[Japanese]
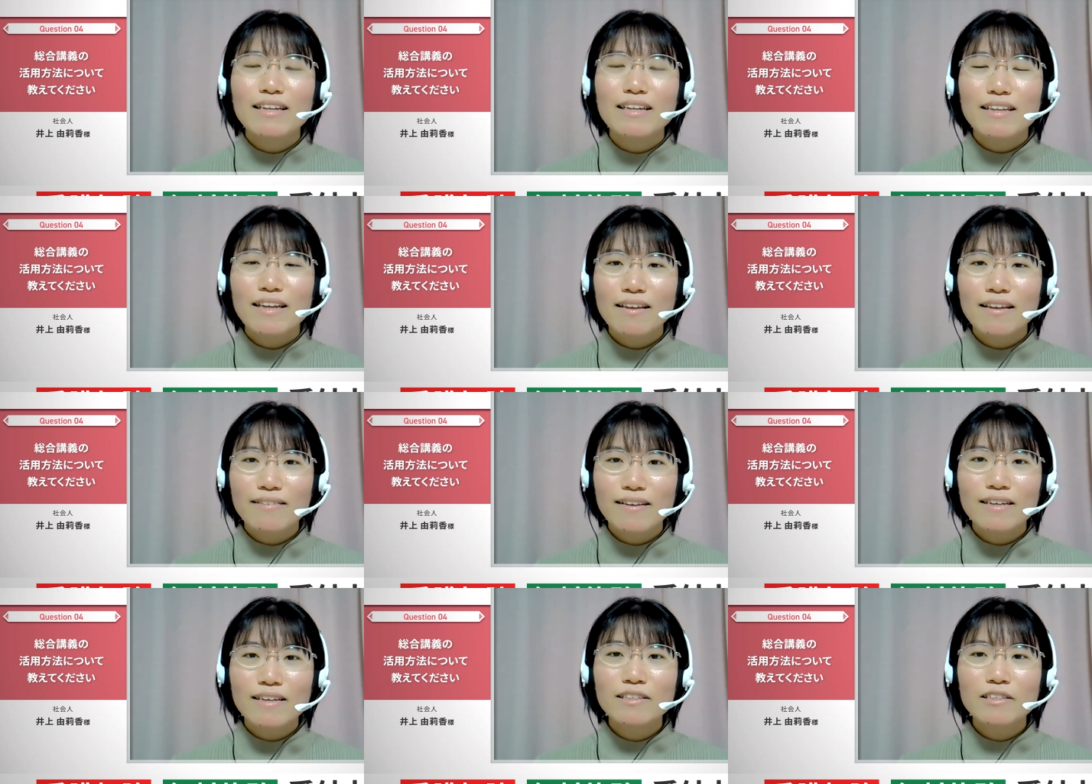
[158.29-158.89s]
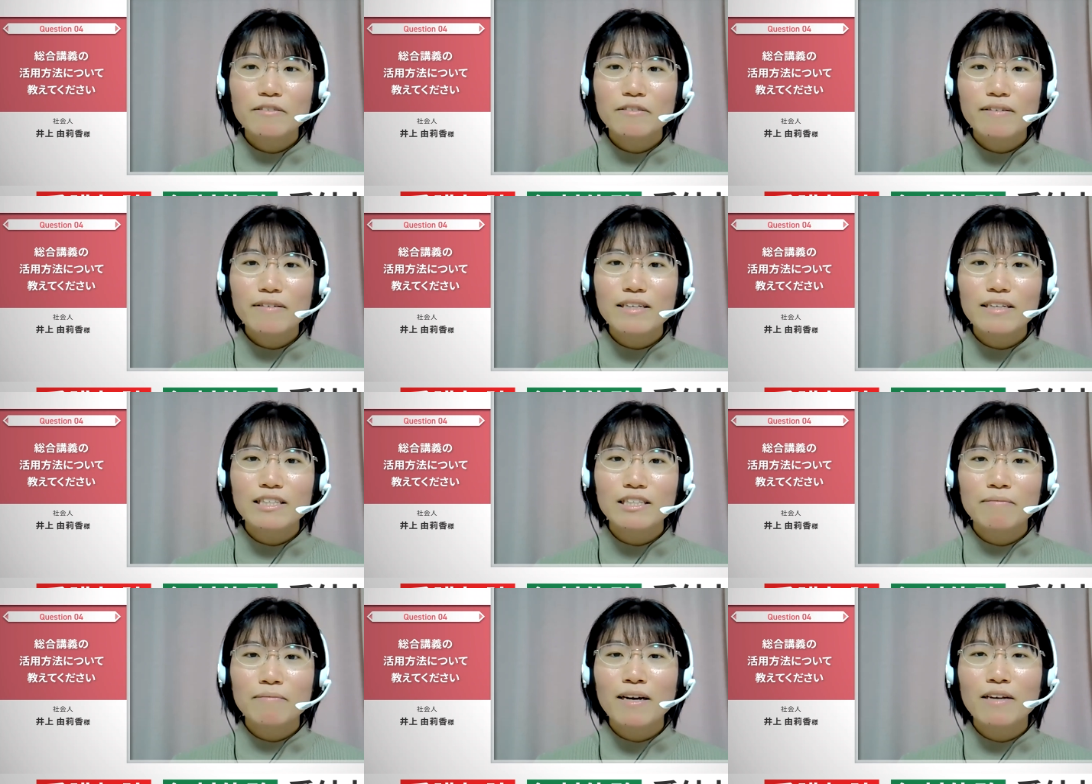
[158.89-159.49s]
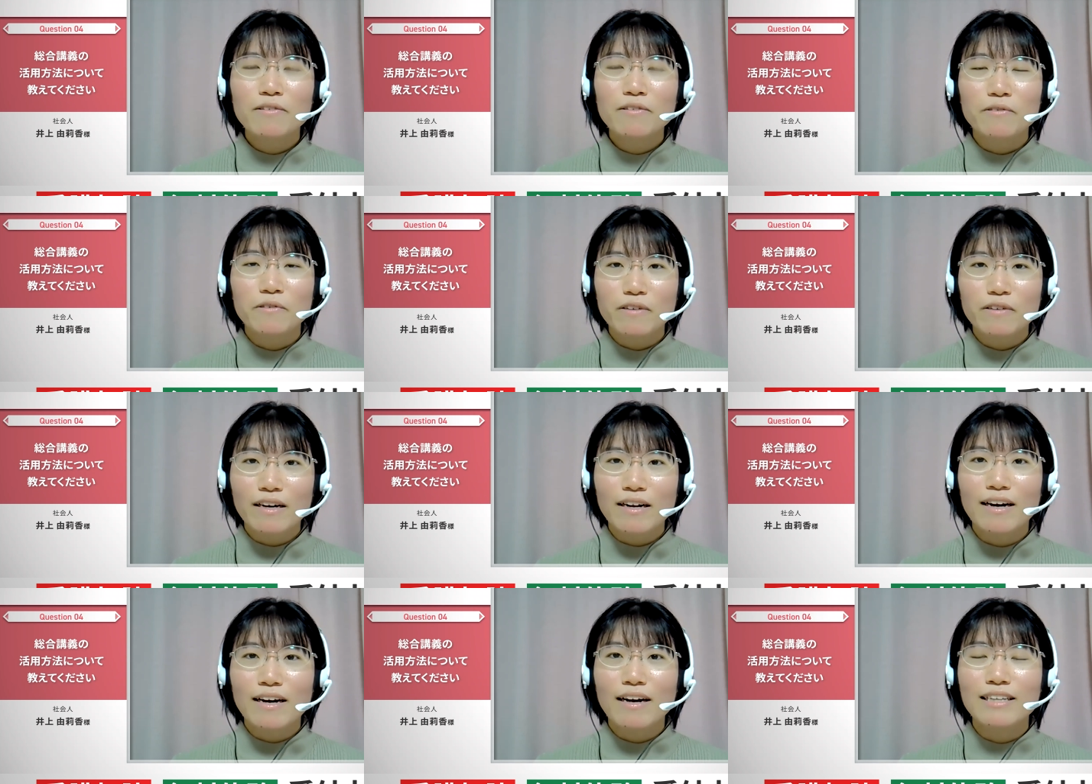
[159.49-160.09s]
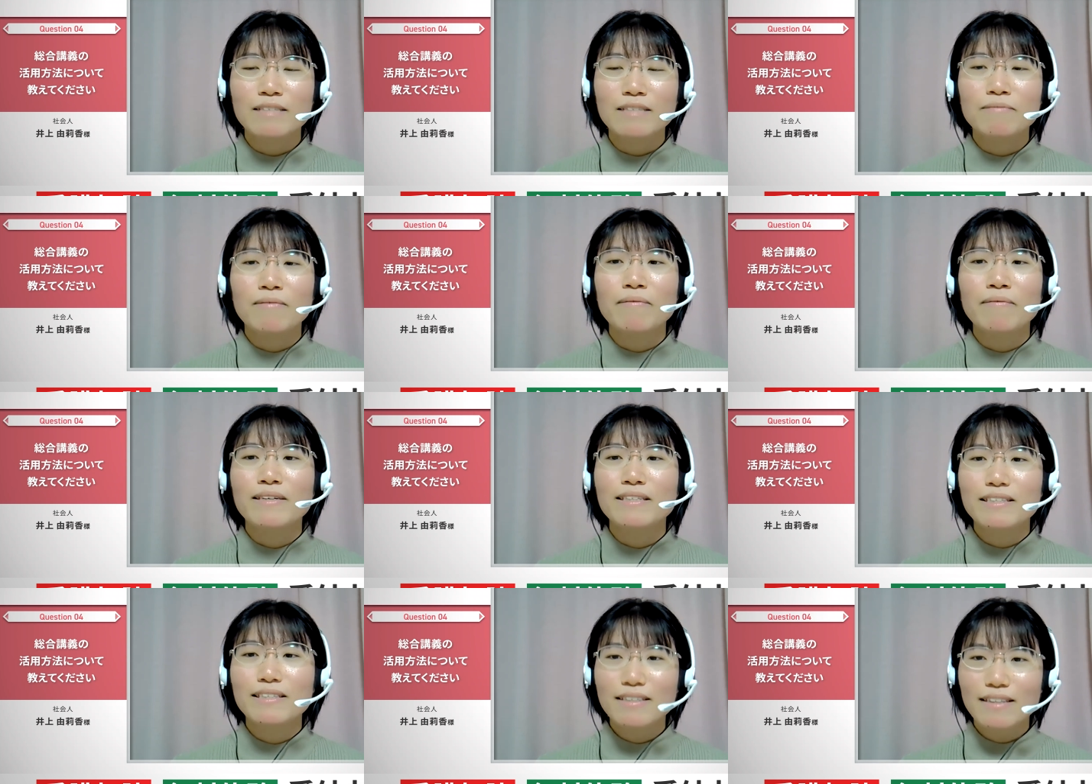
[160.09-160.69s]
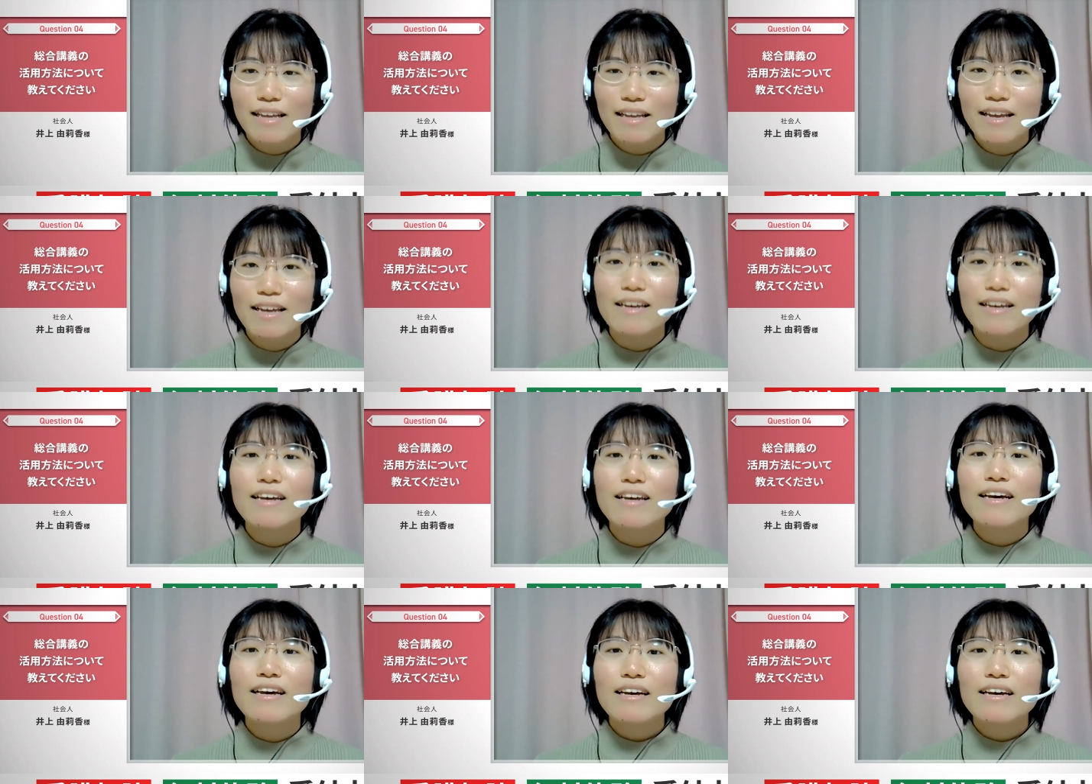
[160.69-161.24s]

で最初は1倍速から始めまして、